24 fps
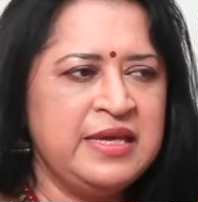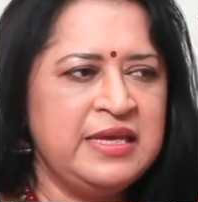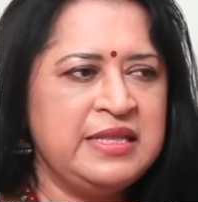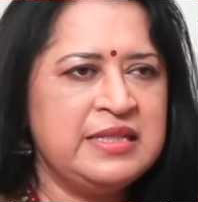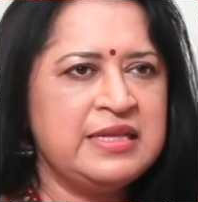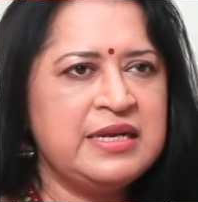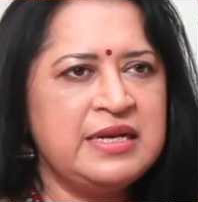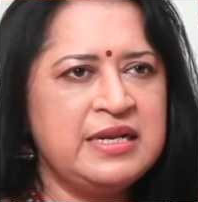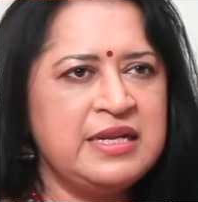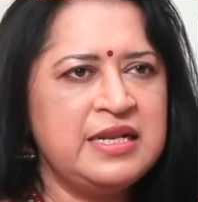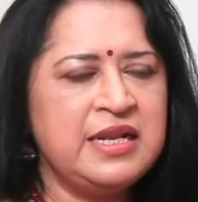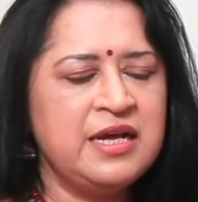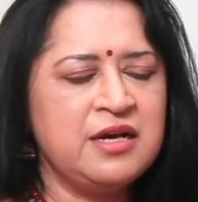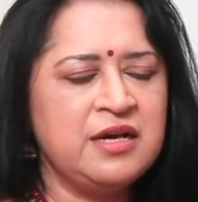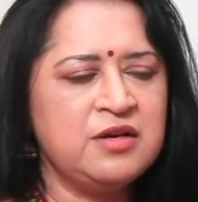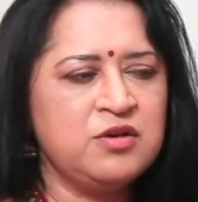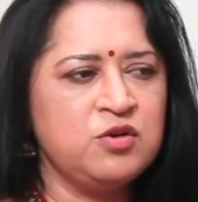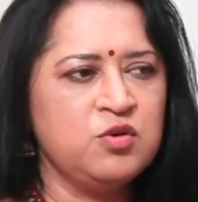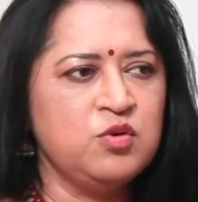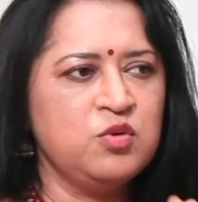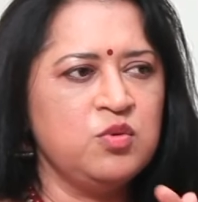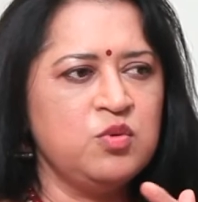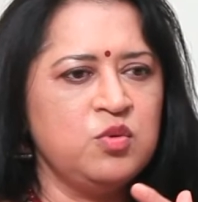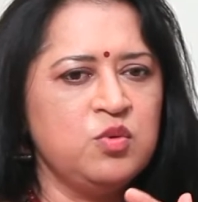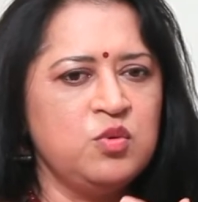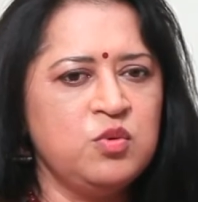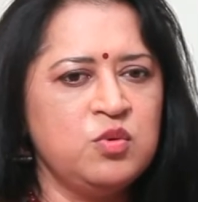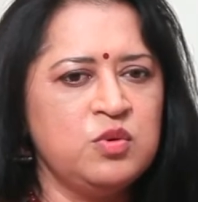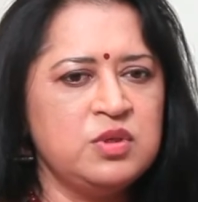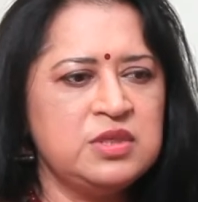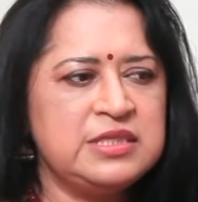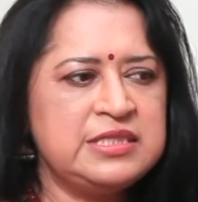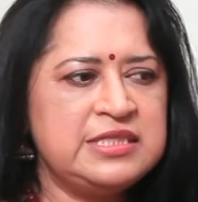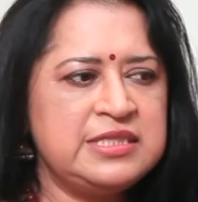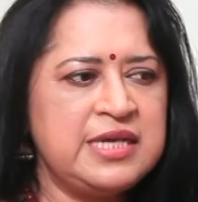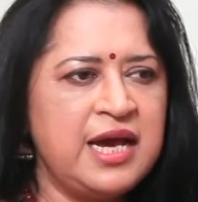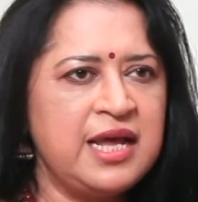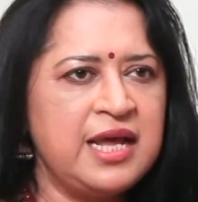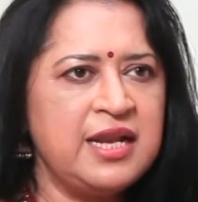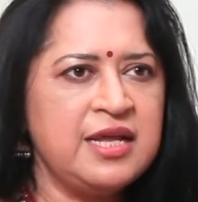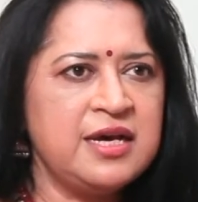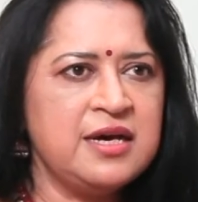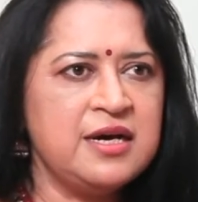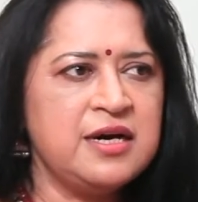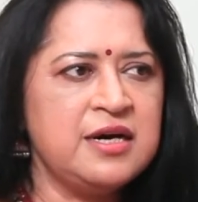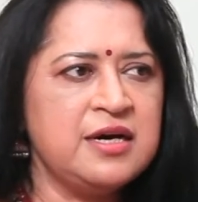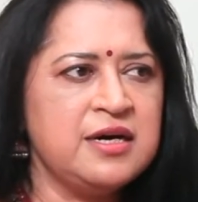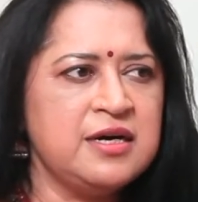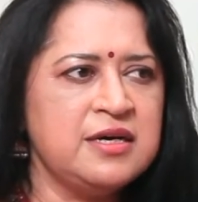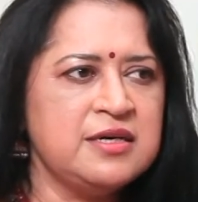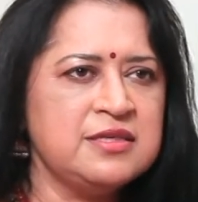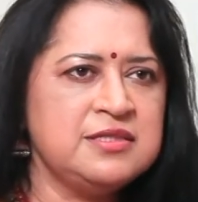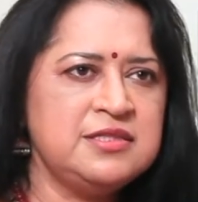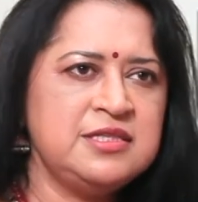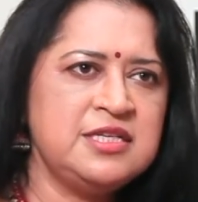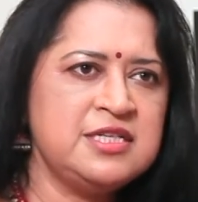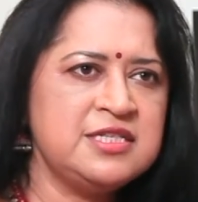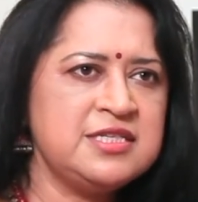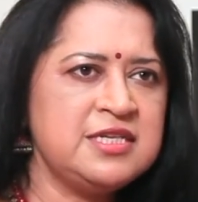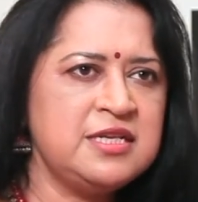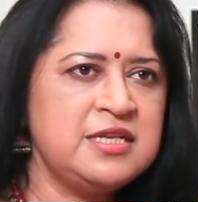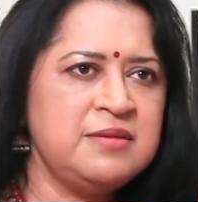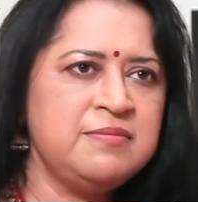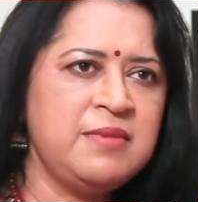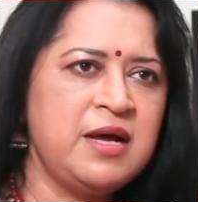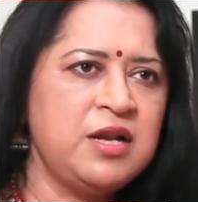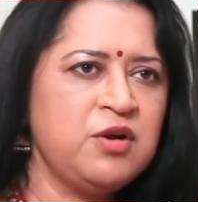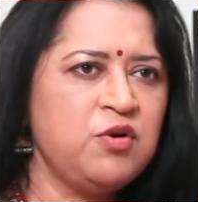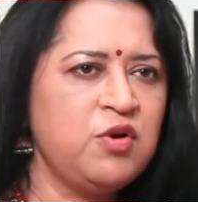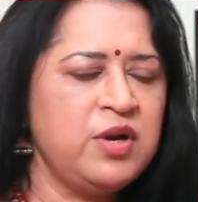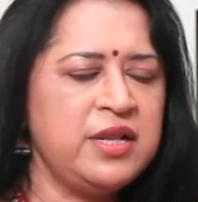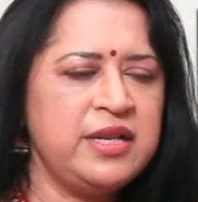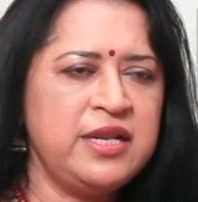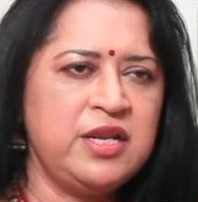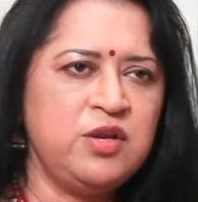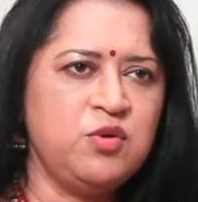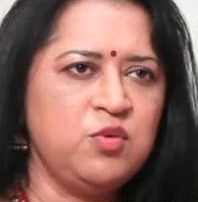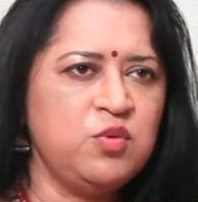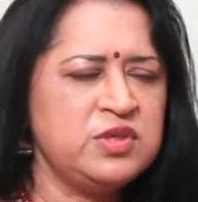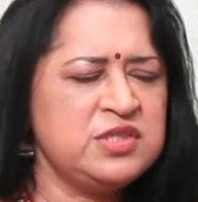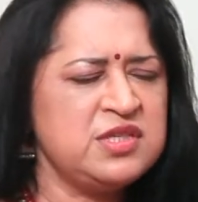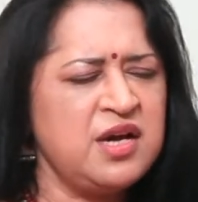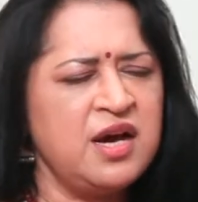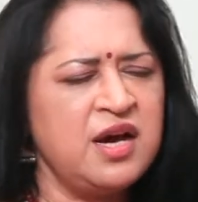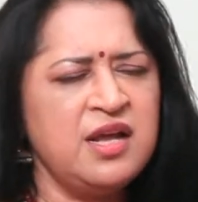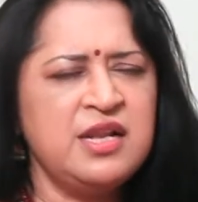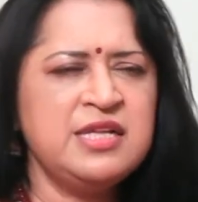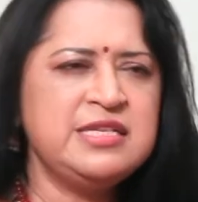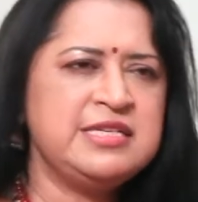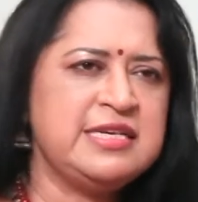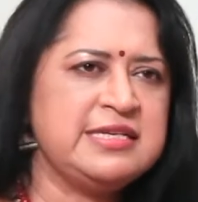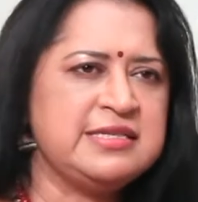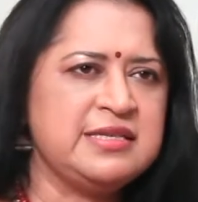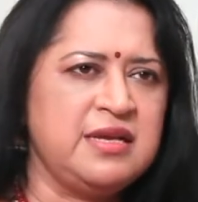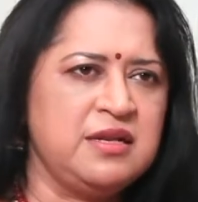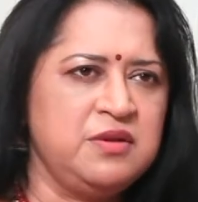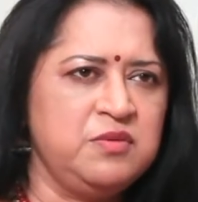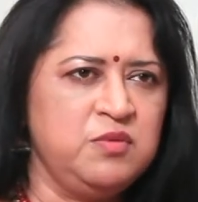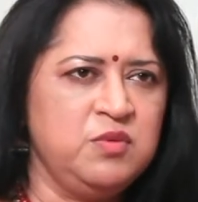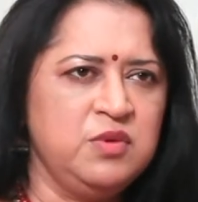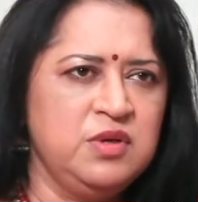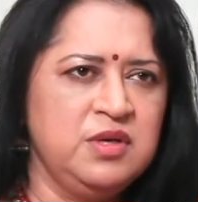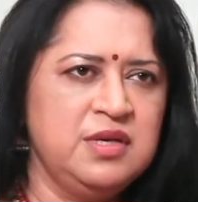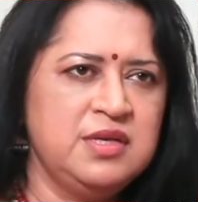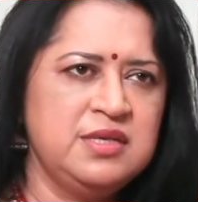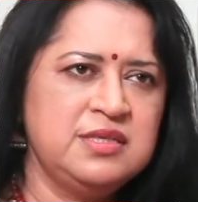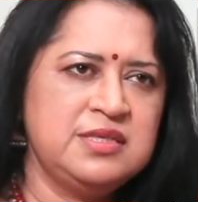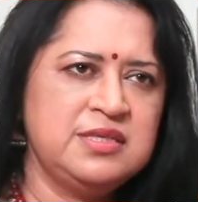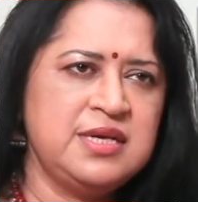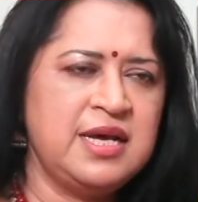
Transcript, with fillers: ఎందుకంటే నాకు చాలా చిన్న సినిమాలు కూడా నేను చాలా చేశాను hmm.